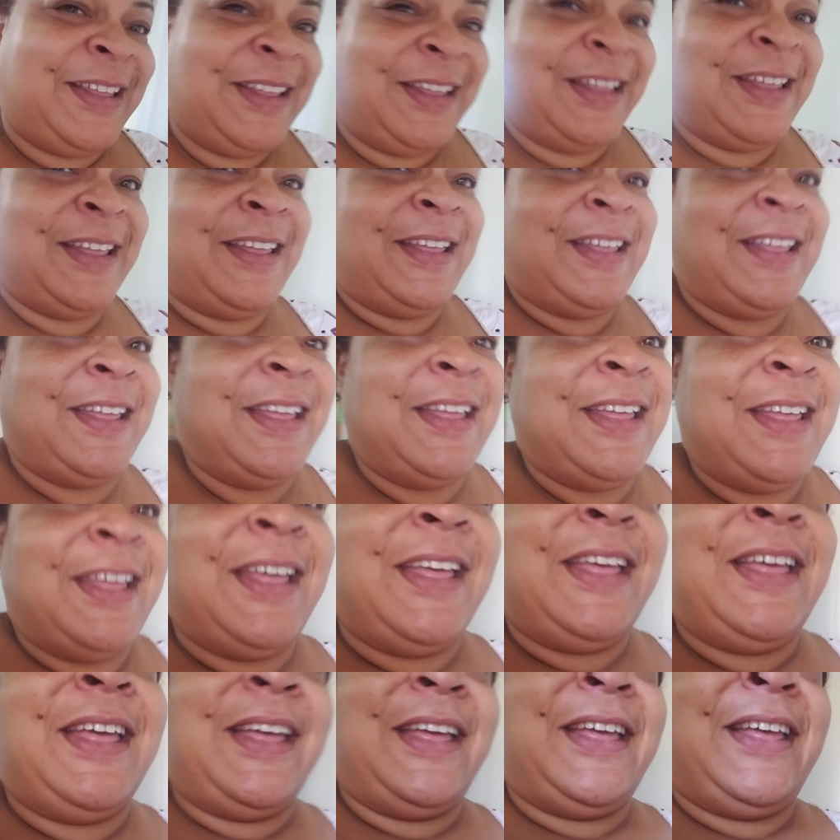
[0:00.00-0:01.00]
No están
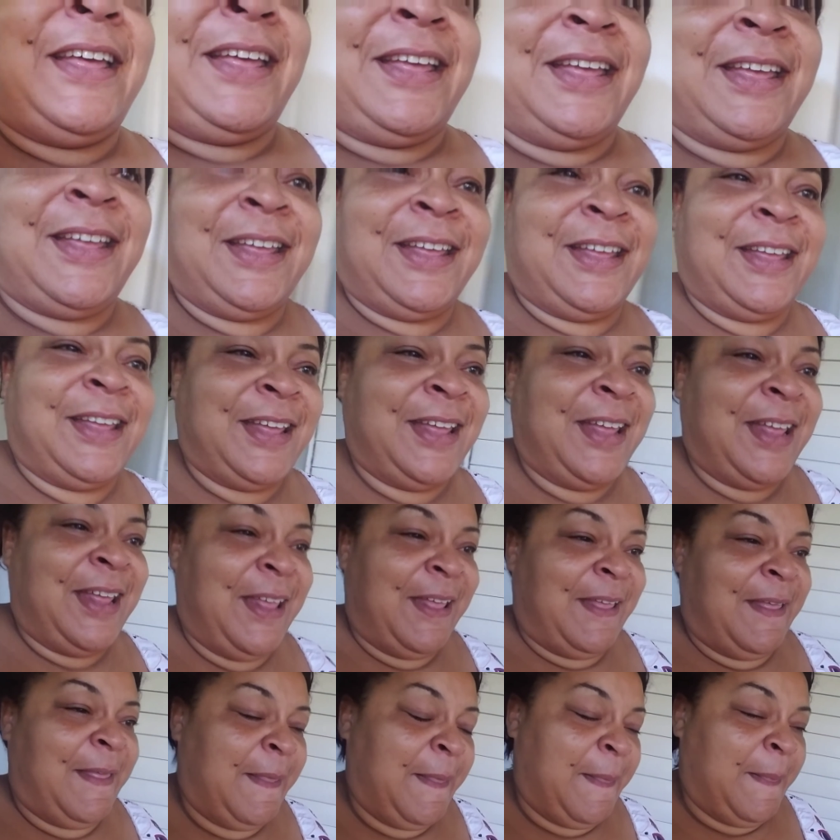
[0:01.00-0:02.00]
ahí los clavos, ya me dijo.
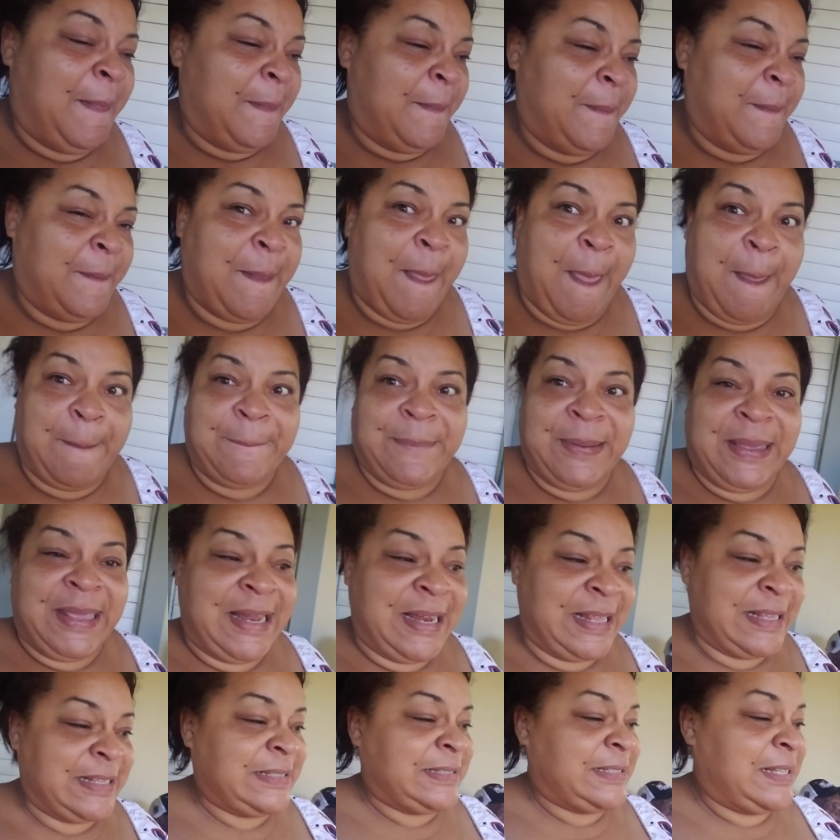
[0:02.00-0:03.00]
Ah, los clavos están ahí. Yo
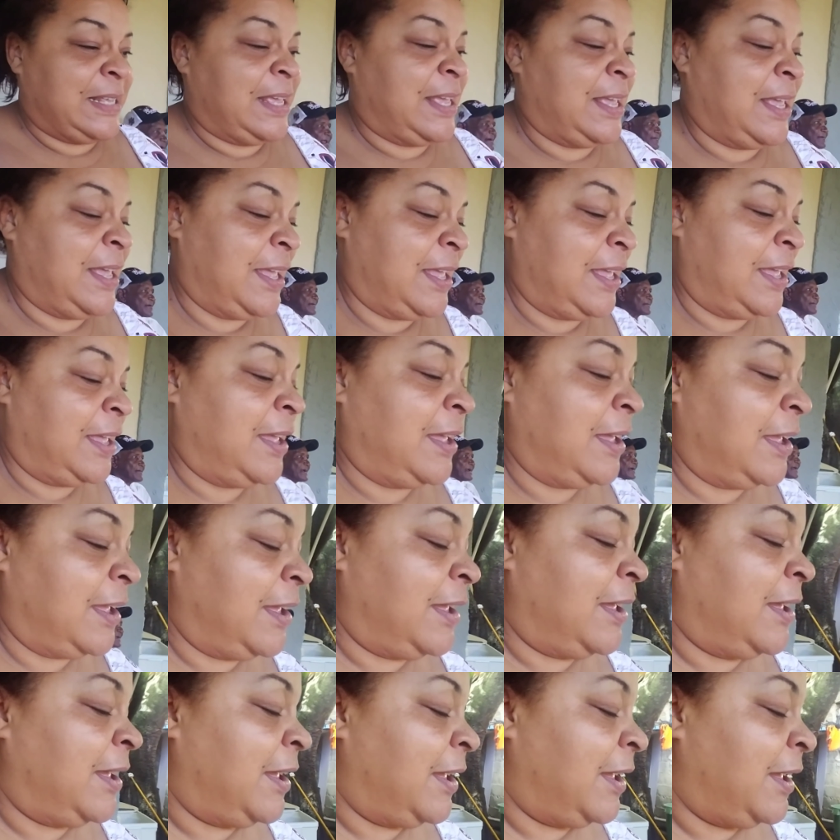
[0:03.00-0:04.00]
compré clavos. ya me
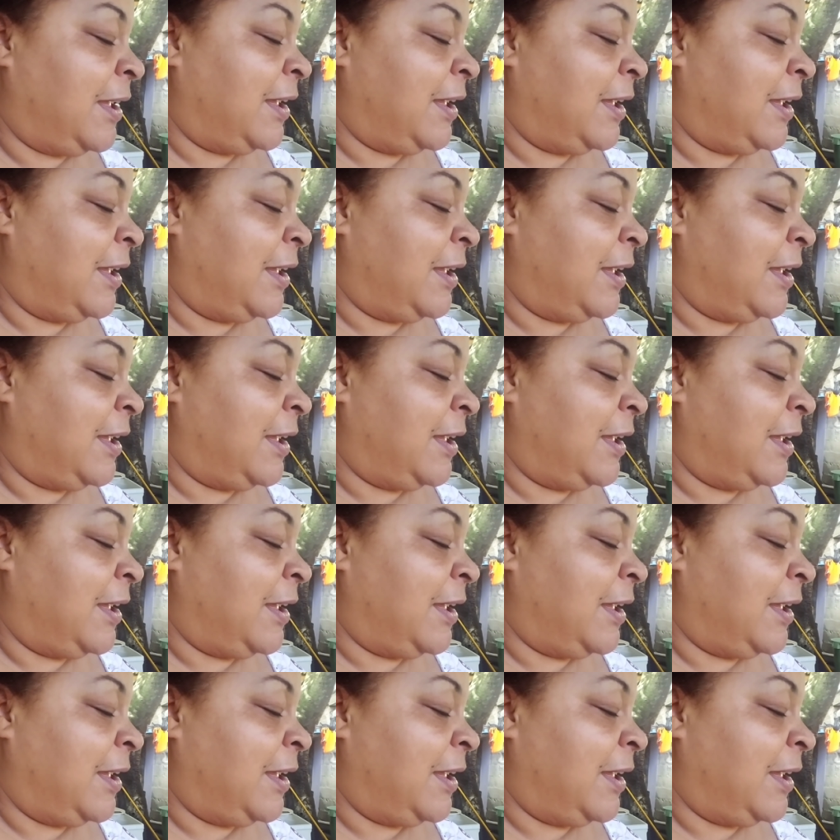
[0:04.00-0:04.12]
dijo.